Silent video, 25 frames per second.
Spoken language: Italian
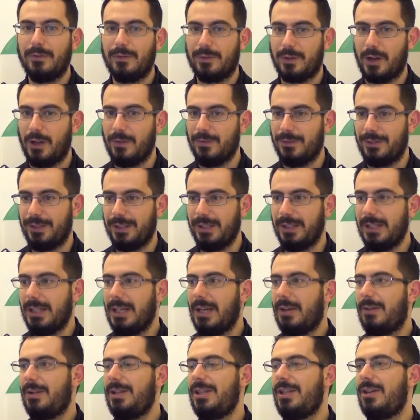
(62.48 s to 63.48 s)
confronti,
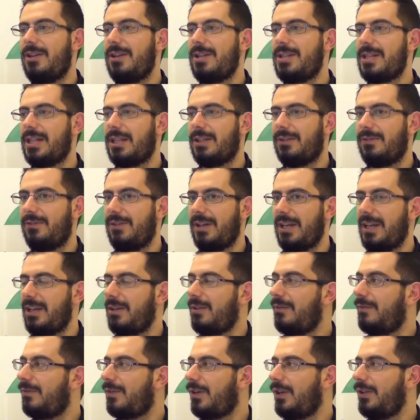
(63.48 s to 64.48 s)
quindi ho iniziato a fare
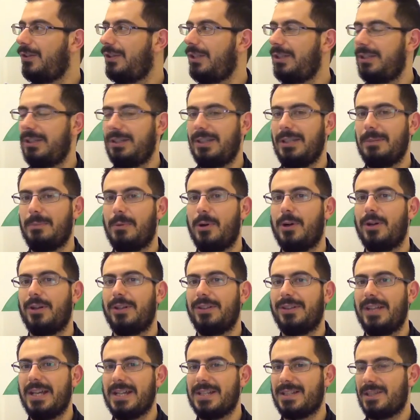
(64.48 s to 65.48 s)
i confronti
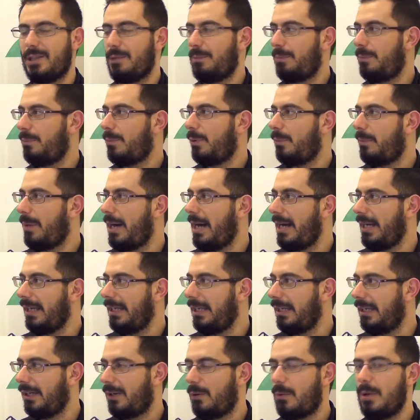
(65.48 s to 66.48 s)
tipo desktop
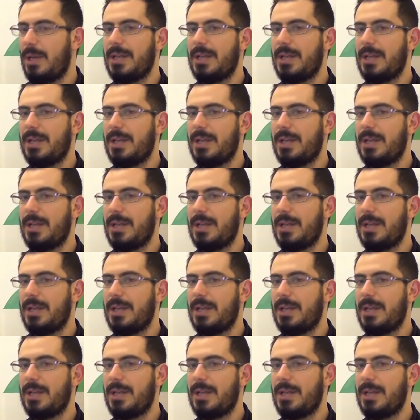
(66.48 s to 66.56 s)
mobile.